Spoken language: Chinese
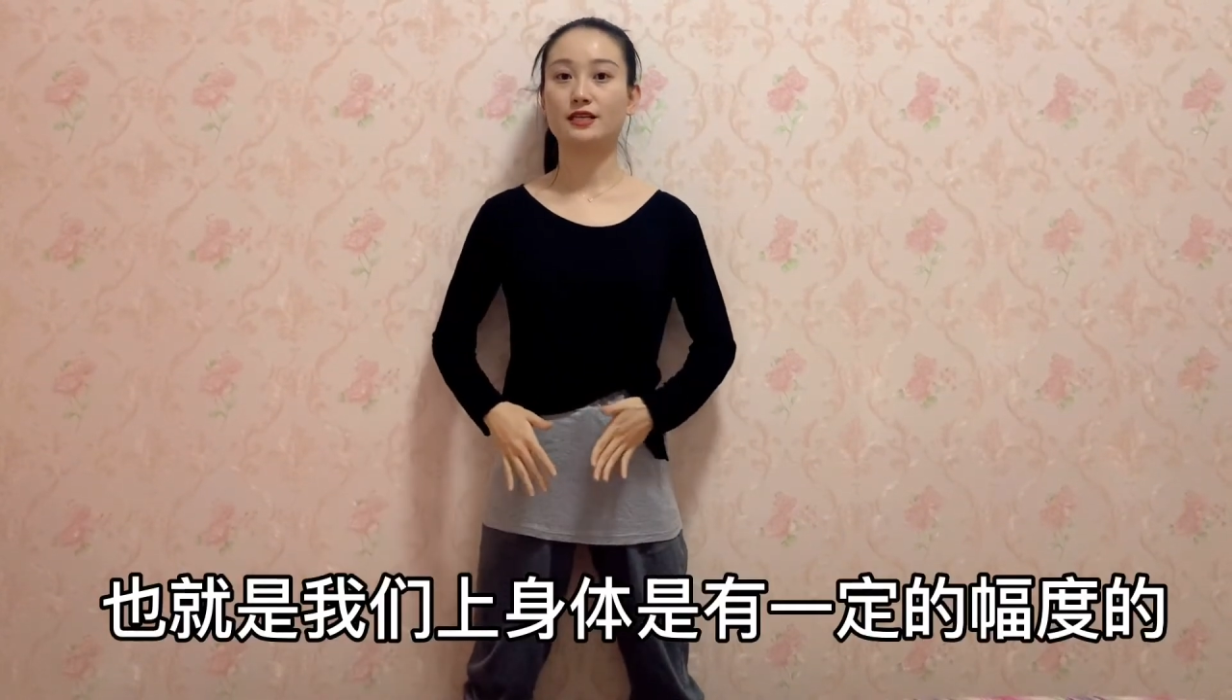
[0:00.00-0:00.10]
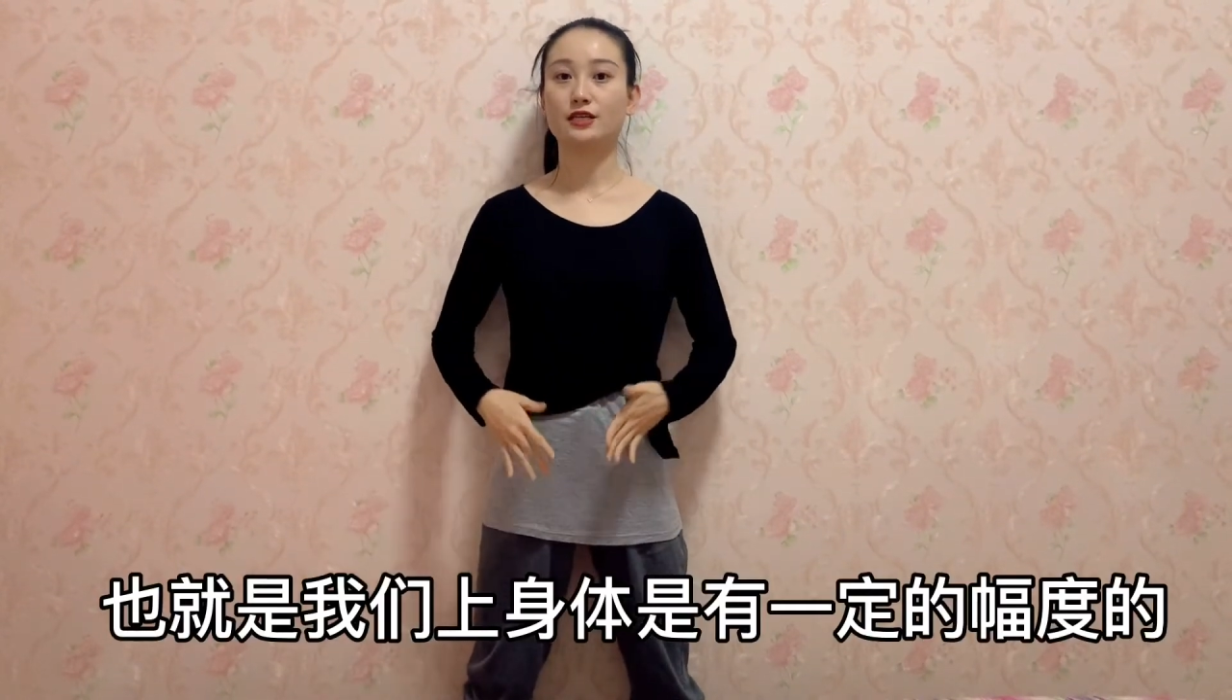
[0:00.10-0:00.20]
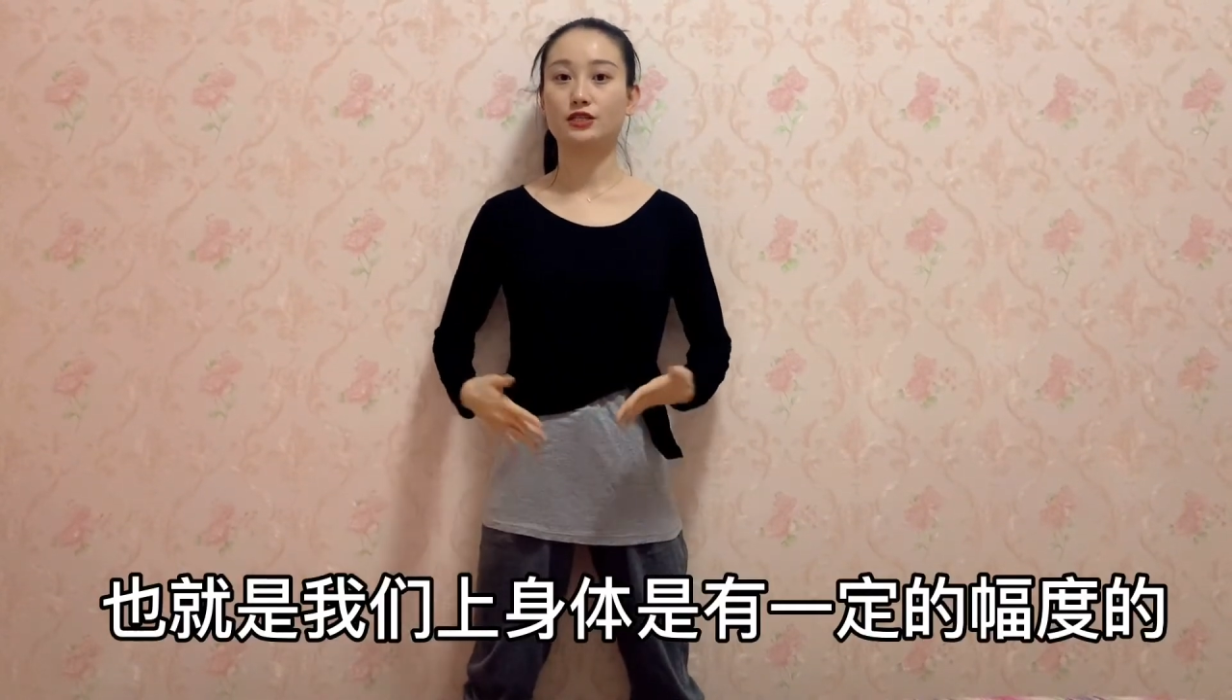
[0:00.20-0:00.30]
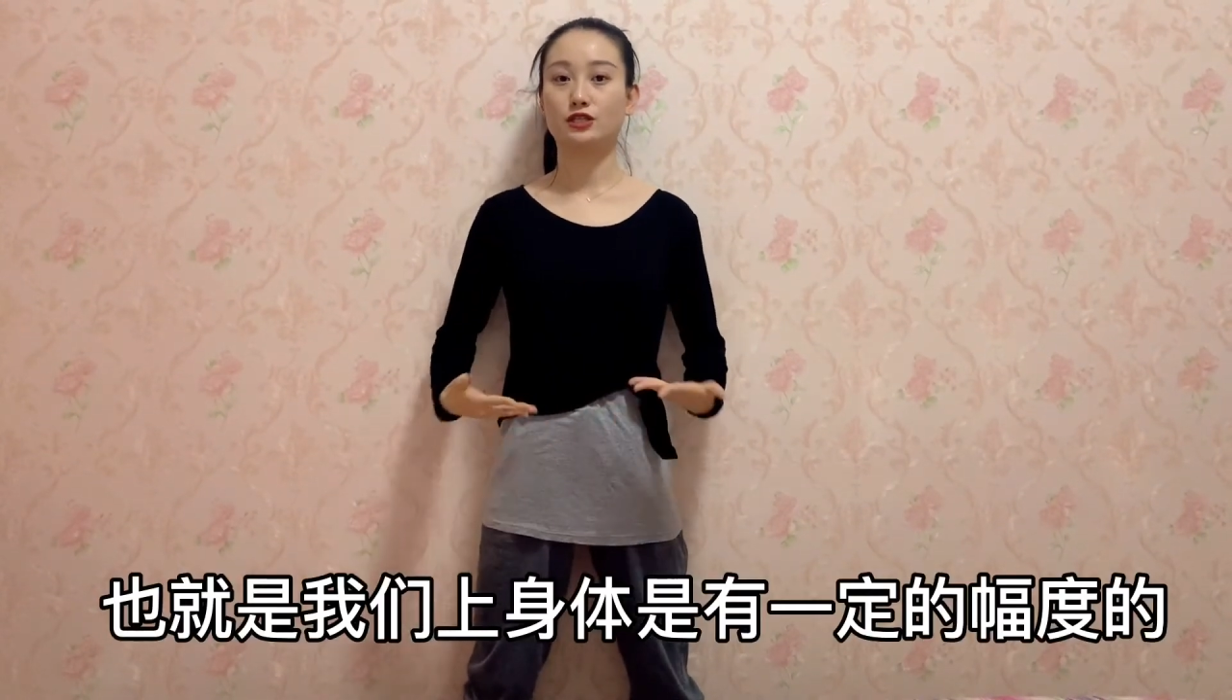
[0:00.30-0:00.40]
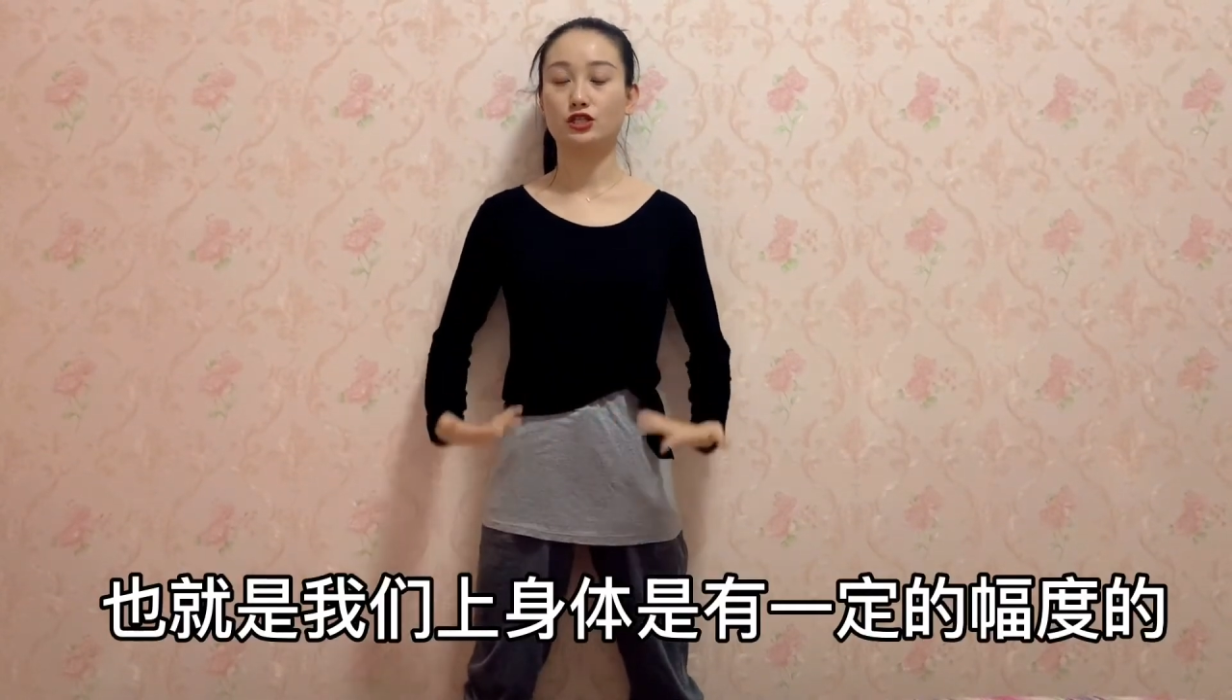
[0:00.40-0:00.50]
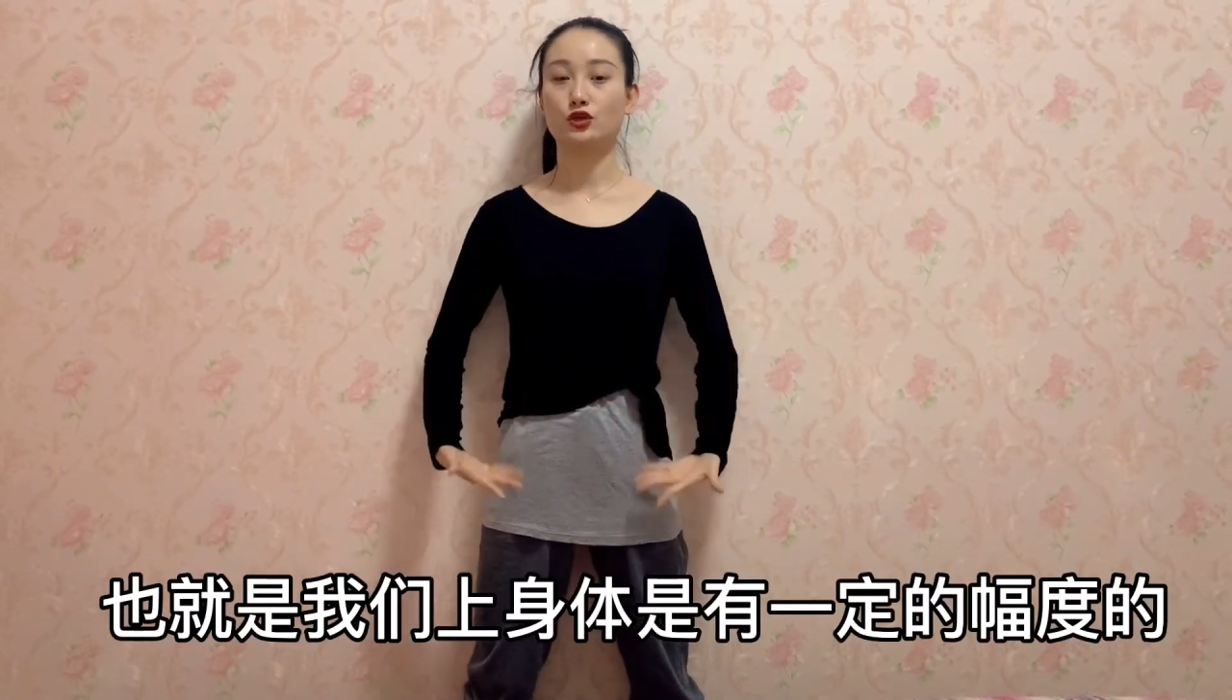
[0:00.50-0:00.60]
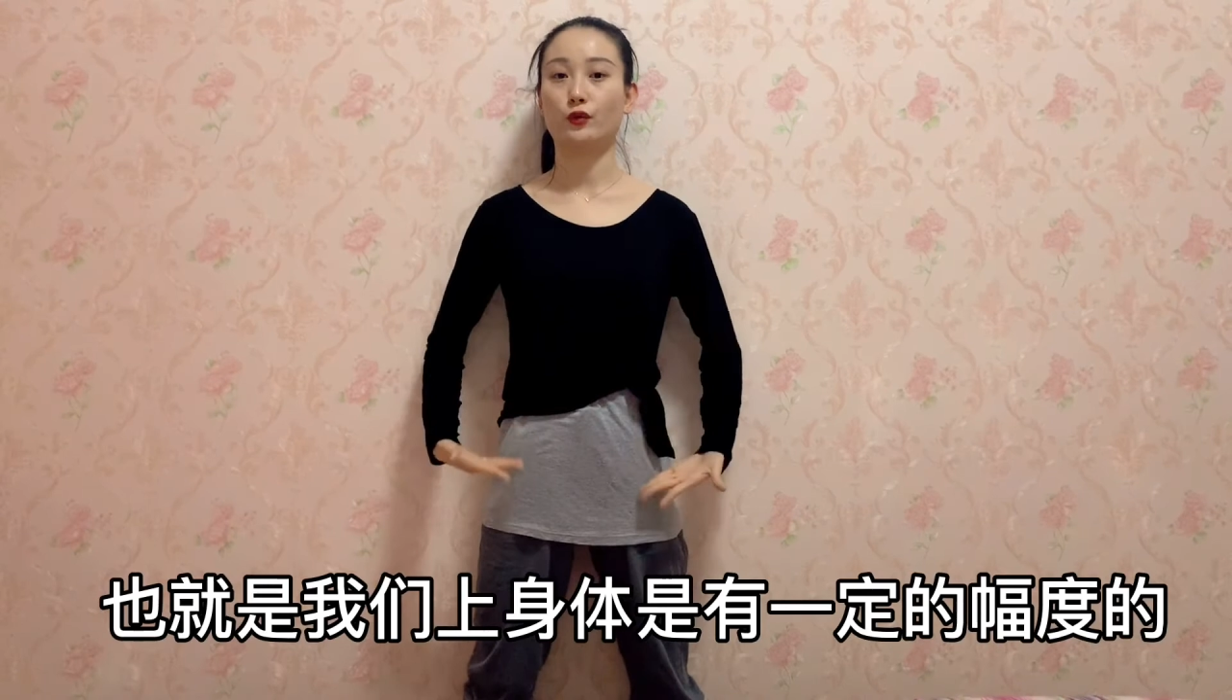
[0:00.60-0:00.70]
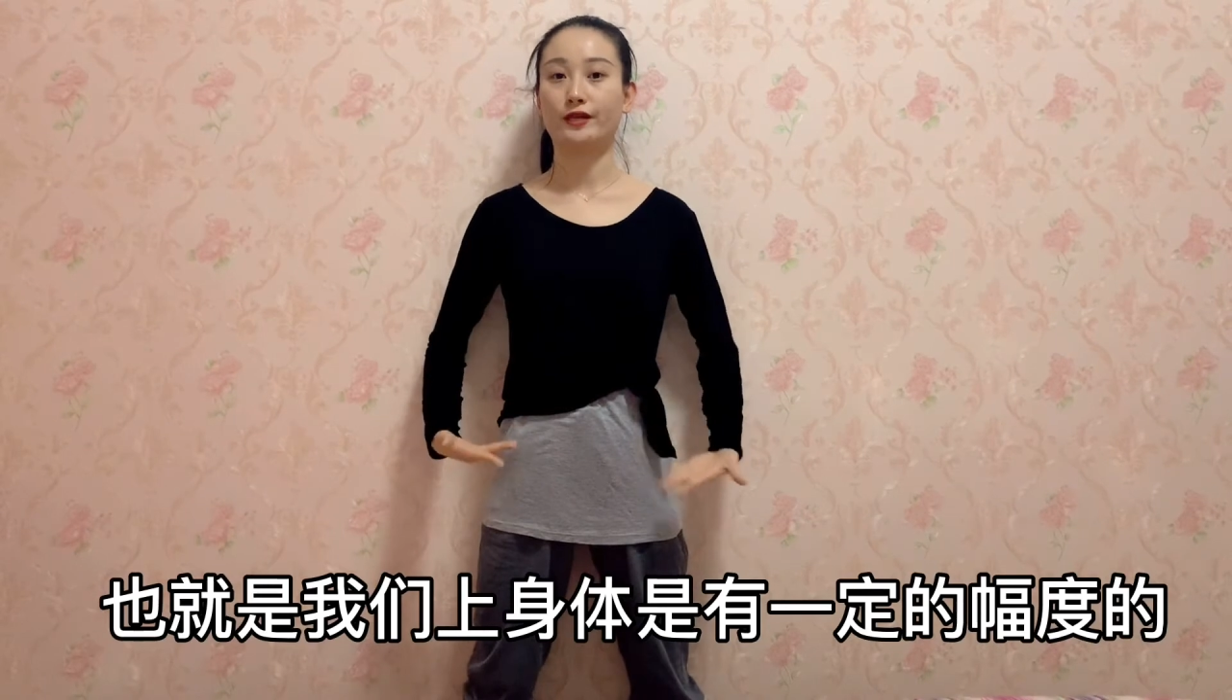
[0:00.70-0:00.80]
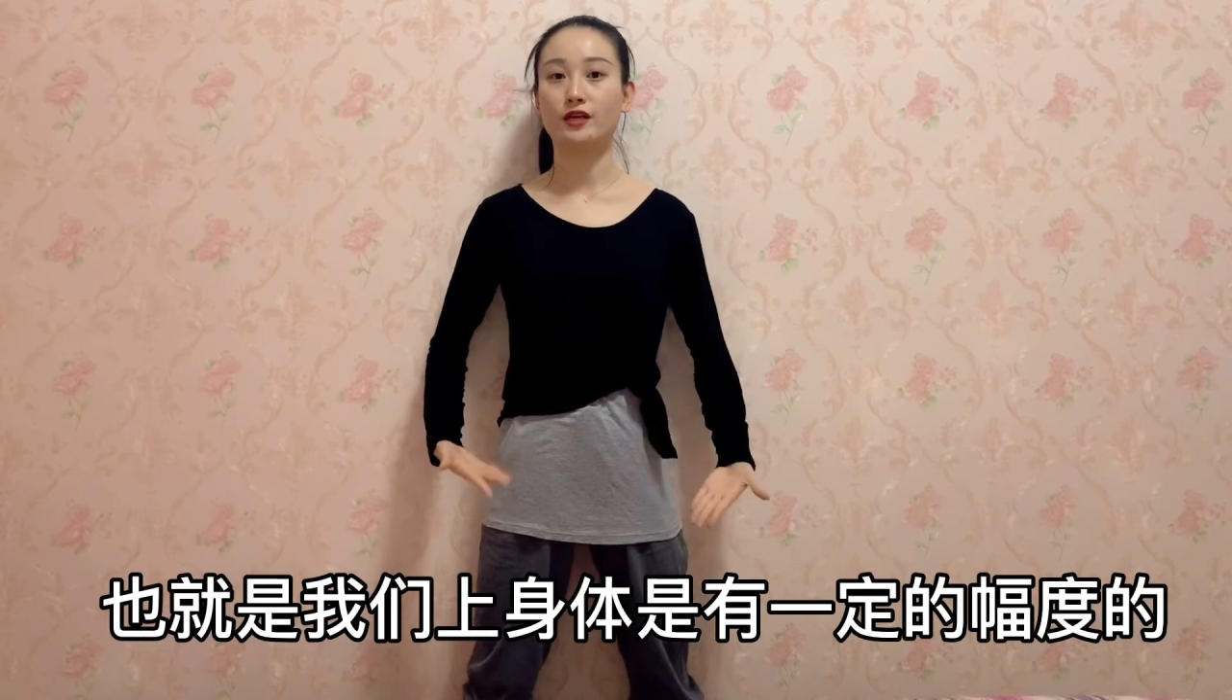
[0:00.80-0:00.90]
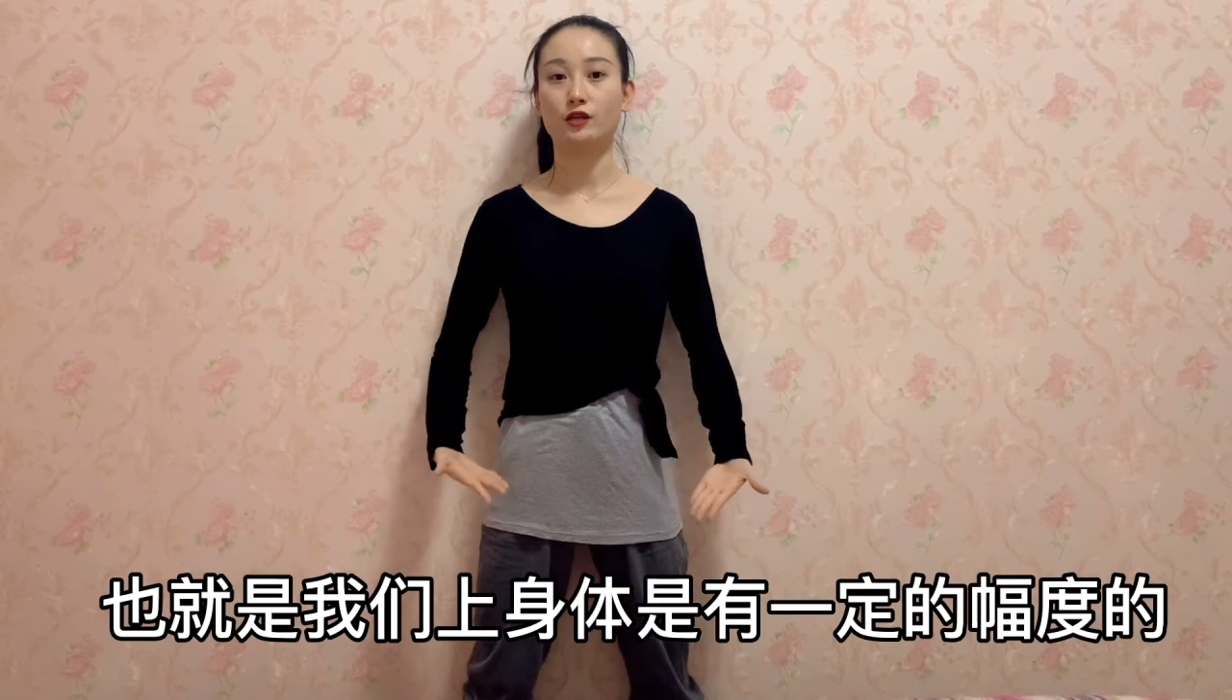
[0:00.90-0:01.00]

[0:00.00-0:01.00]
体是有一定